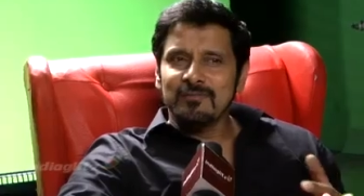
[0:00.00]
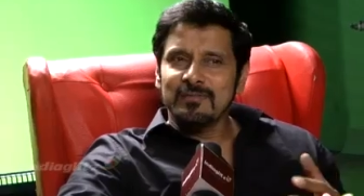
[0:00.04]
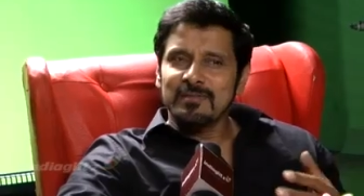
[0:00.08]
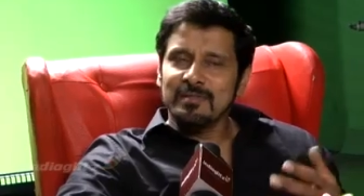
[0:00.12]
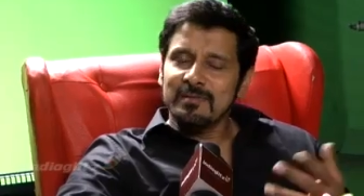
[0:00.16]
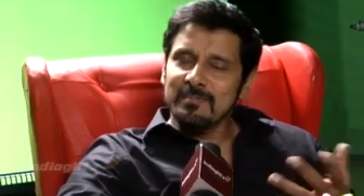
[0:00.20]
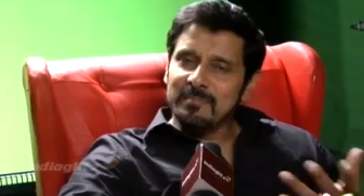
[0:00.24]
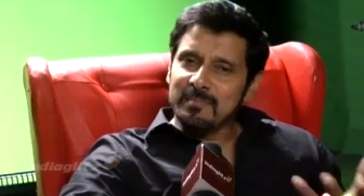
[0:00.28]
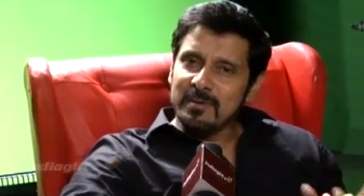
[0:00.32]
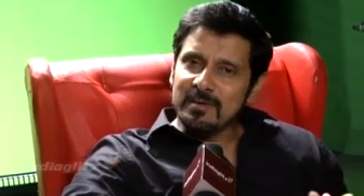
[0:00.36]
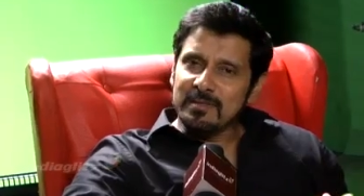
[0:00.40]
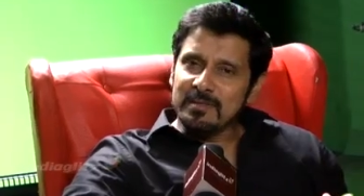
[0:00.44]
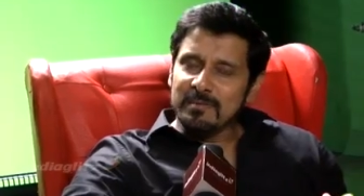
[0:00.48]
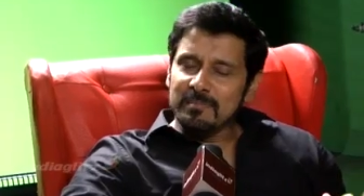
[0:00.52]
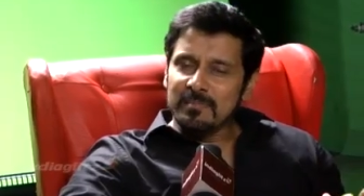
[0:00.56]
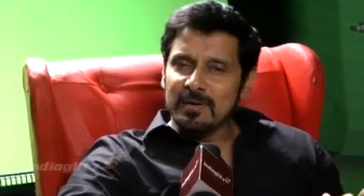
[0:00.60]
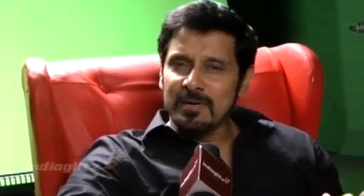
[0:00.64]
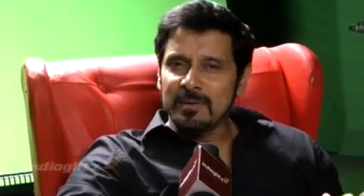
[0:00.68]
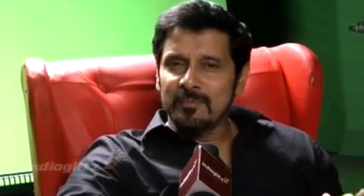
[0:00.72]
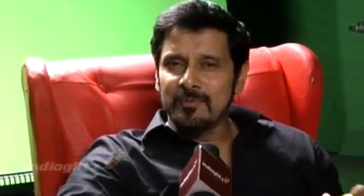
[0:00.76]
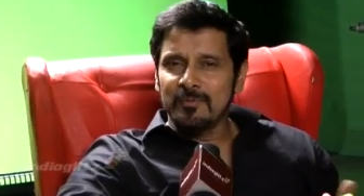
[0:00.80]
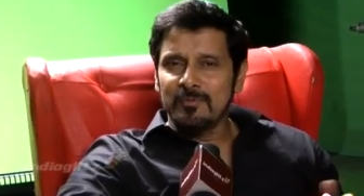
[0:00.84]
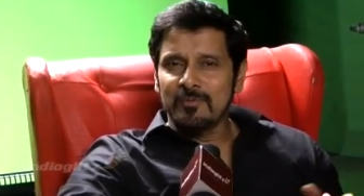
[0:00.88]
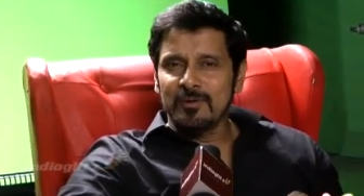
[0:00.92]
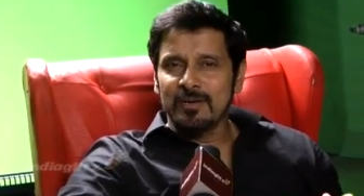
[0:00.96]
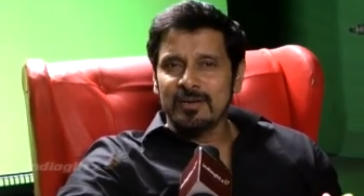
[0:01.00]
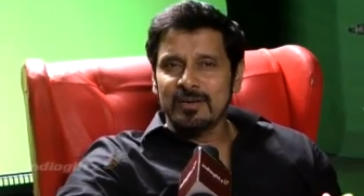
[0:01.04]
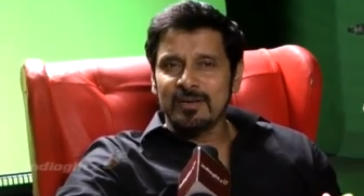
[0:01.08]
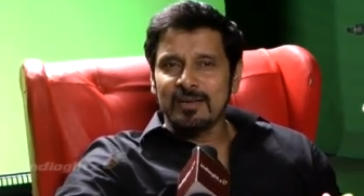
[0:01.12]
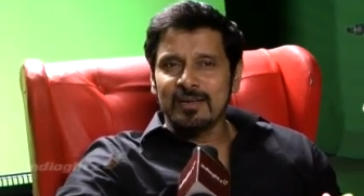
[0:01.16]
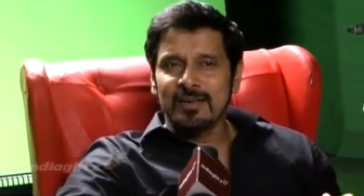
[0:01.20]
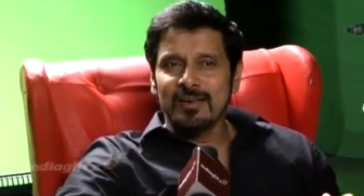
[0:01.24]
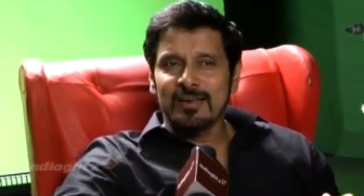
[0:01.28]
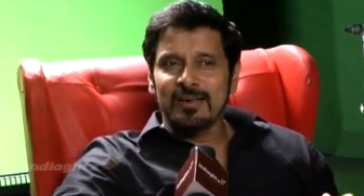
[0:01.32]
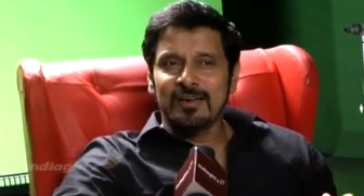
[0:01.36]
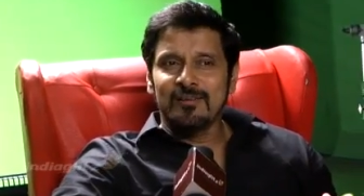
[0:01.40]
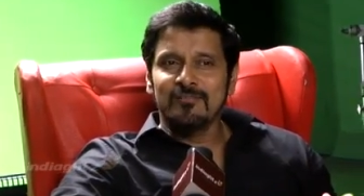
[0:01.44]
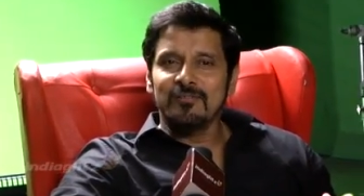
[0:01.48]
அவங்க வந்து பார்த்து பயப்படுவாங்க
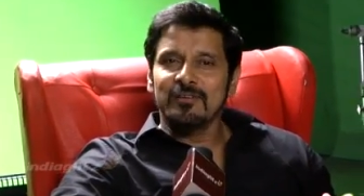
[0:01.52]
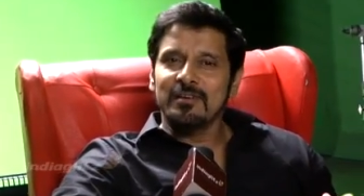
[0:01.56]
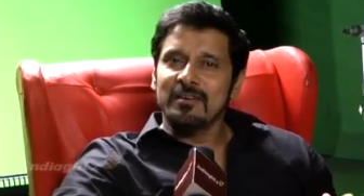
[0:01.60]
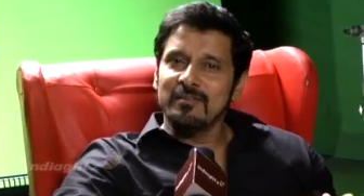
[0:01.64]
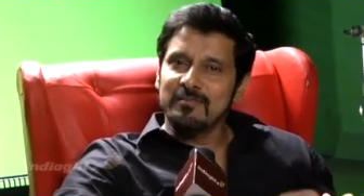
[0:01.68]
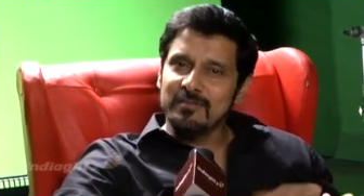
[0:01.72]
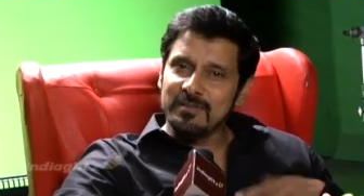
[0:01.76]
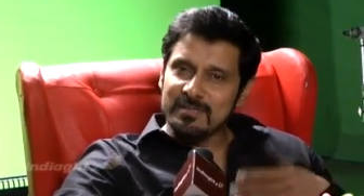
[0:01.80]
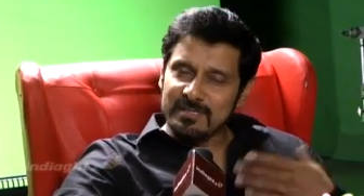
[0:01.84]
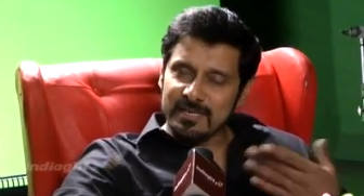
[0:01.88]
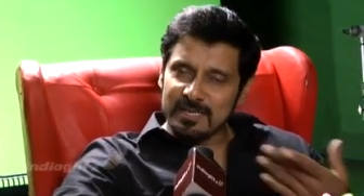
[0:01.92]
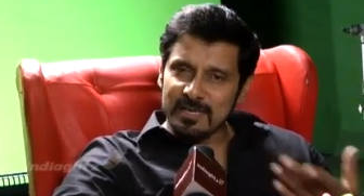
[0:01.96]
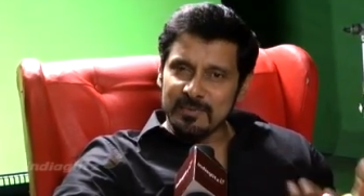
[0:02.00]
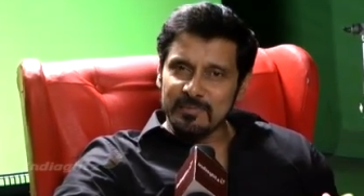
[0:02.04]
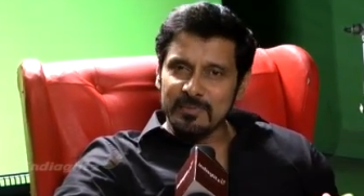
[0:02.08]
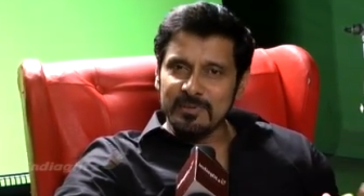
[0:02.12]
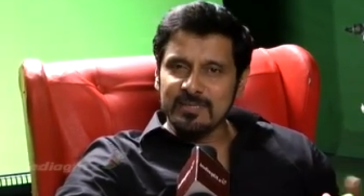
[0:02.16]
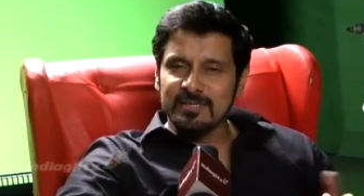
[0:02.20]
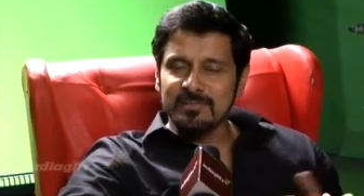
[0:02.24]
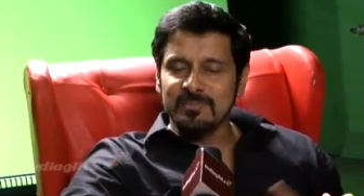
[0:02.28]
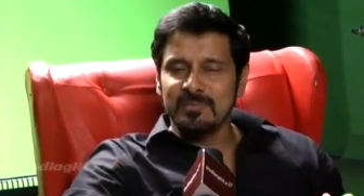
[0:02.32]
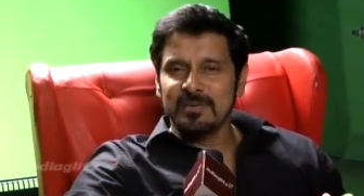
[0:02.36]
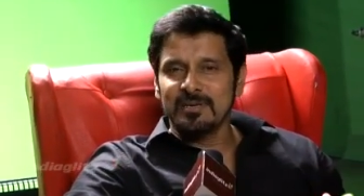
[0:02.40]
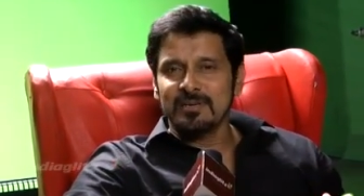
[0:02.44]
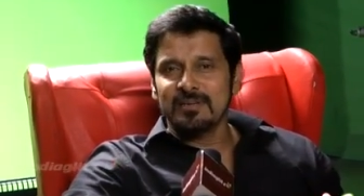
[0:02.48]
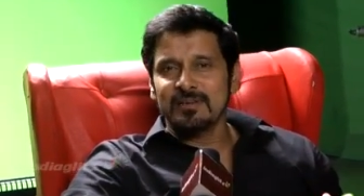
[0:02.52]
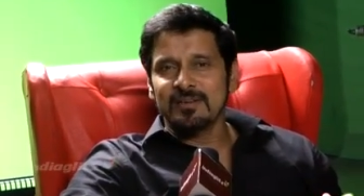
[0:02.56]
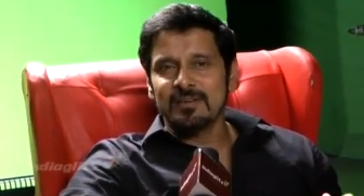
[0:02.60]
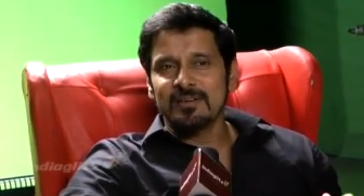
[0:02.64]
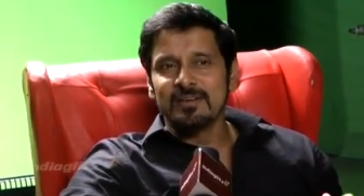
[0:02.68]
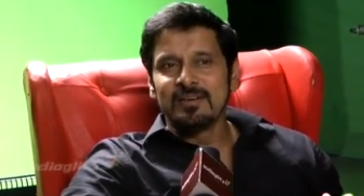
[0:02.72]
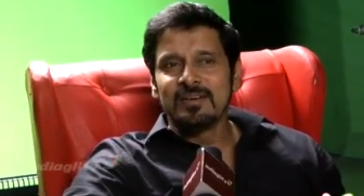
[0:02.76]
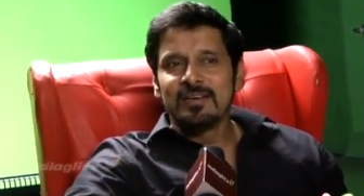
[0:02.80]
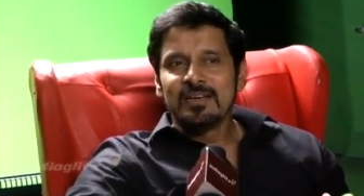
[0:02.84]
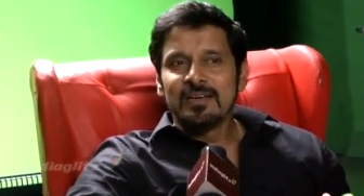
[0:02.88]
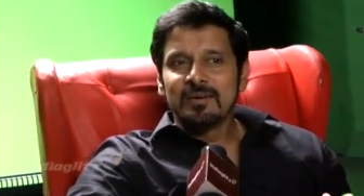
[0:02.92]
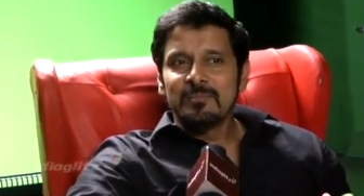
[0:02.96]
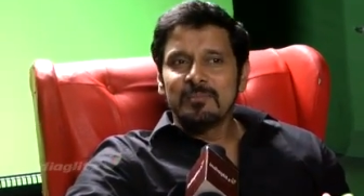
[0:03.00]
இல்லைன்னா அவங்ககிட்ட வந்து சரியாக பேச மாட்டாங்க